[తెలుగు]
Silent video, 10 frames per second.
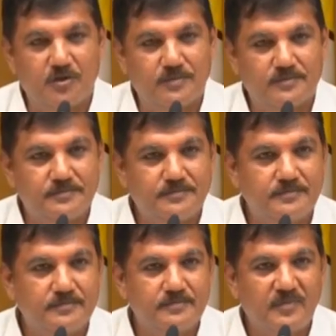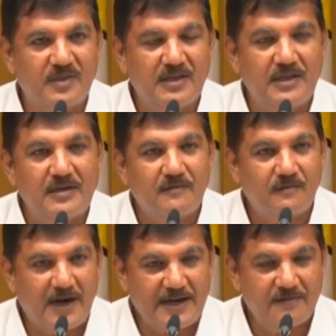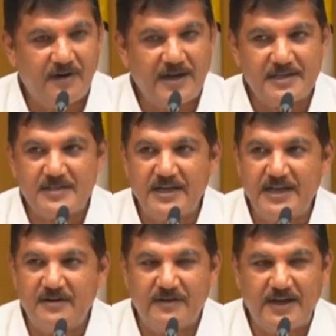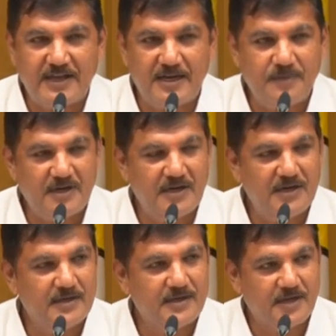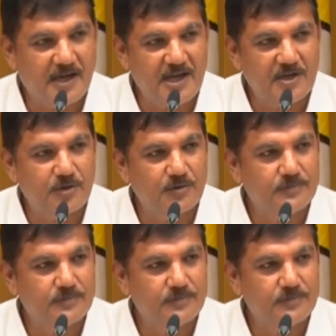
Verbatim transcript: తాడేపల్లి రాజప్రసాదం అసత్యాలు విష ప్రచారానికి వేదికైందని అన్నారు